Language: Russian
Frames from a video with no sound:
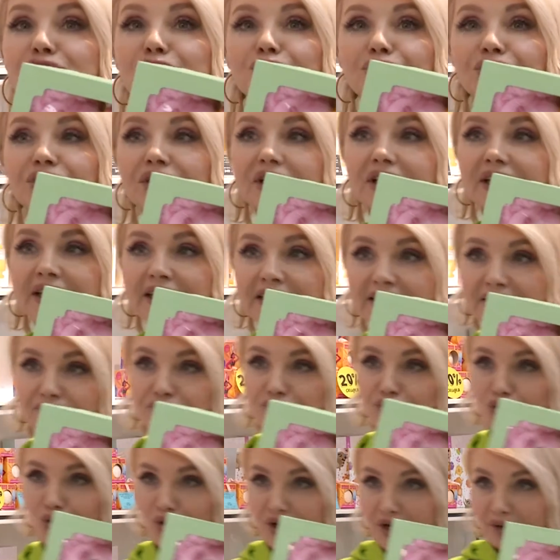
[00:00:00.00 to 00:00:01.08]
что это
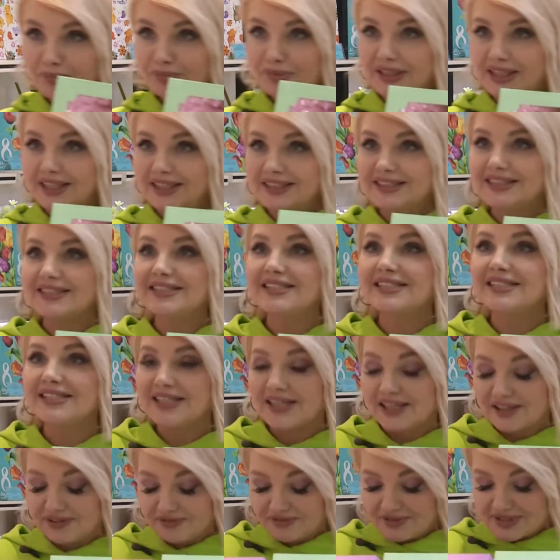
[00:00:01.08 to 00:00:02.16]
все как бы для детей.